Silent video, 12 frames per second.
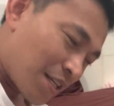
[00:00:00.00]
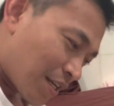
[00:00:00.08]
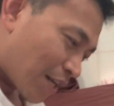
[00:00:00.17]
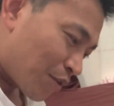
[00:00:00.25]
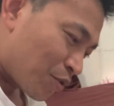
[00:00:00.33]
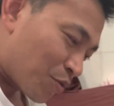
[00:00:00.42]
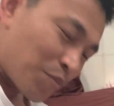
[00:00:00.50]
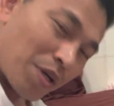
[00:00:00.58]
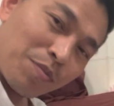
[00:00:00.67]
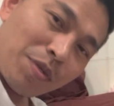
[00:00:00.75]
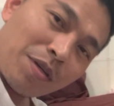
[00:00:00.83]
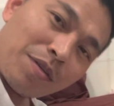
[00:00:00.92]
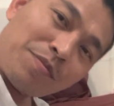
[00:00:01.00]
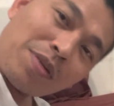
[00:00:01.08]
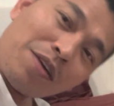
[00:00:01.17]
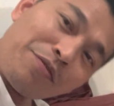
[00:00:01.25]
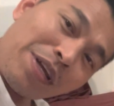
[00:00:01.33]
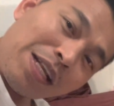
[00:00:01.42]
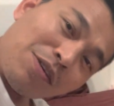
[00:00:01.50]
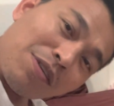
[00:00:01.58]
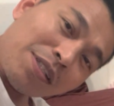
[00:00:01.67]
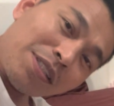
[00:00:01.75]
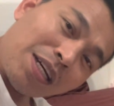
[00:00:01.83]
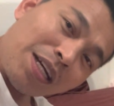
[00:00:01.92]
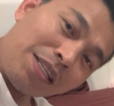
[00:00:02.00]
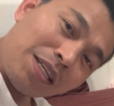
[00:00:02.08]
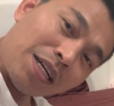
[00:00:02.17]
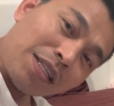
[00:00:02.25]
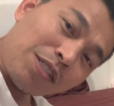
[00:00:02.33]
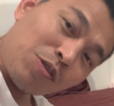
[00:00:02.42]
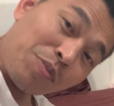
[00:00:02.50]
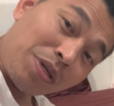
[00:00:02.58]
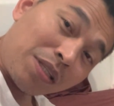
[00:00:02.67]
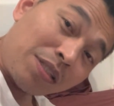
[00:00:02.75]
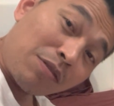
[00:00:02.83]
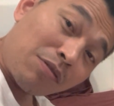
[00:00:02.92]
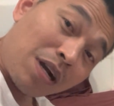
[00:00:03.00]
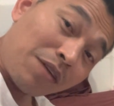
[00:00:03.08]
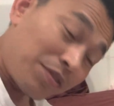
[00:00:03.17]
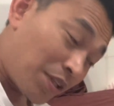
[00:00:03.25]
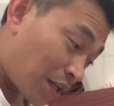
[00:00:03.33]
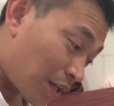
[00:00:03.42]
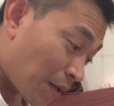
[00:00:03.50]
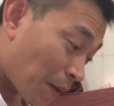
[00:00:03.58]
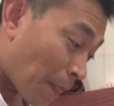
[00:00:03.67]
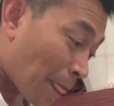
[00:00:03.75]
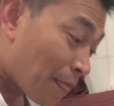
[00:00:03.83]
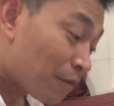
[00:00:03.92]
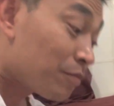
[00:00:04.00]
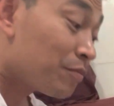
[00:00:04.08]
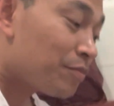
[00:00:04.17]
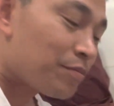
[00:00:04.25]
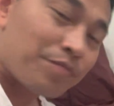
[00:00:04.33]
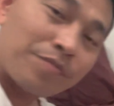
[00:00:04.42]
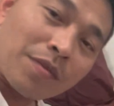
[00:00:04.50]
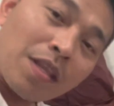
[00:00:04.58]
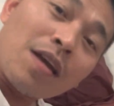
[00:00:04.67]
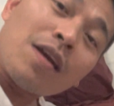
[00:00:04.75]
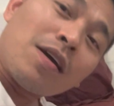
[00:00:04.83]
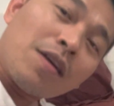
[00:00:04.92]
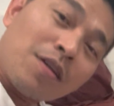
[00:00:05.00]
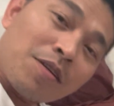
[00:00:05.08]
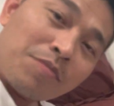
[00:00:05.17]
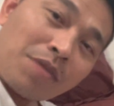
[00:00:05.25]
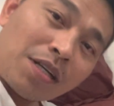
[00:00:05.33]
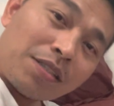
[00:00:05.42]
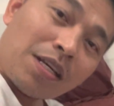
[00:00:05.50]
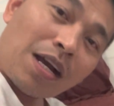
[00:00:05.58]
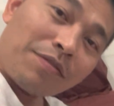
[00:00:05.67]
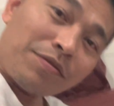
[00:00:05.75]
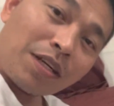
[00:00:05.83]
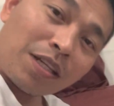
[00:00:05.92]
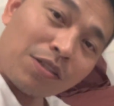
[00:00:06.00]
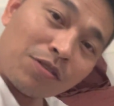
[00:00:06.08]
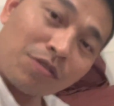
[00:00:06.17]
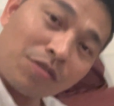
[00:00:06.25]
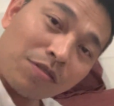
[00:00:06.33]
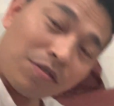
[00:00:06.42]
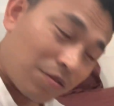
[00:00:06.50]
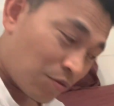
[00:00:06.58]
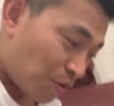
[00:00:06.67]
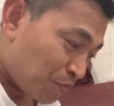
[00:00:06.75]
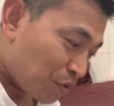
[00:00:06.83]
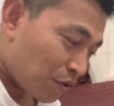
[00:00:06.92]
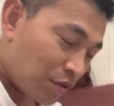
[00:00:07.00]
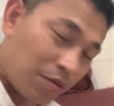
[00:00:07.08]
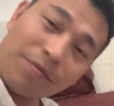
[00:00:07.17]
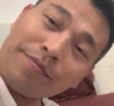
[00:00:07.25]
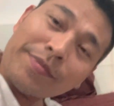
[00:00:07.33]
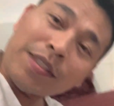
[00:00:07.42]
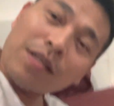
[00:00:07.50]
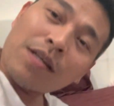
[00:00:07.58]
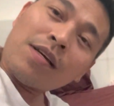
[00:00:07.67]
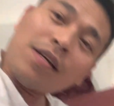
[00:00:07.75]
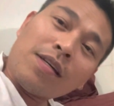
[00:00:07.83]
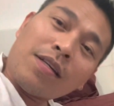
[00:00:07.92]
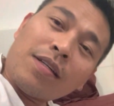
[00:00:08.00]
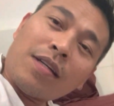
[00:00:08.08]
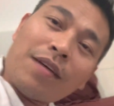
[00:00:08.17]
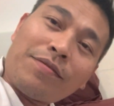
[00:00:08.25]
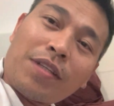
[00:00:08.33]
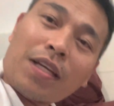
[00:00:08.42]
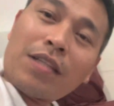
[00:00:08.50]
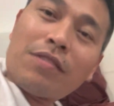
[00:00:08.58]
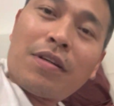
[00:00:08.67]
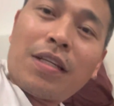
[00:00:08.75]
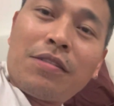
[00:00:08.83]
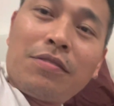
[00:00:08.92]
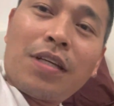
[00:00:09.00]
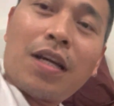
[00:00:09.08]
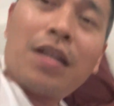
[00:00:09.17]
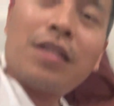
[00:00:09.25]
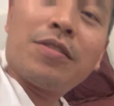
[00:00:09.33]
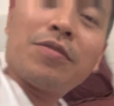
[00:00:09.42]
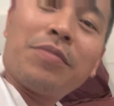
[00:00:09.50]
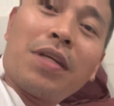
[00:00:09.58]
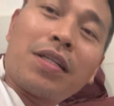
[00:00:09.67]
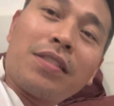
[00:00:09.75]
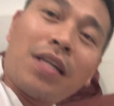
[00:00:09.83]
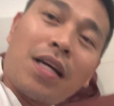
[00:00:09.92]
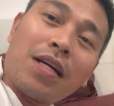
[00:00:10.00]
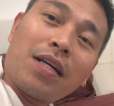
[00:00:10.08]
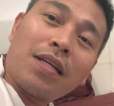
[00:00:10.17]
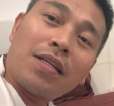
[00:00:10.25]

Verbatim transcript: Ano yung baby. pinafeel ko lang sa kanya kasi umiyak siya nung after. Hmm. Umiyak siya after nung, whoops, after nung ano niya, umiyak siya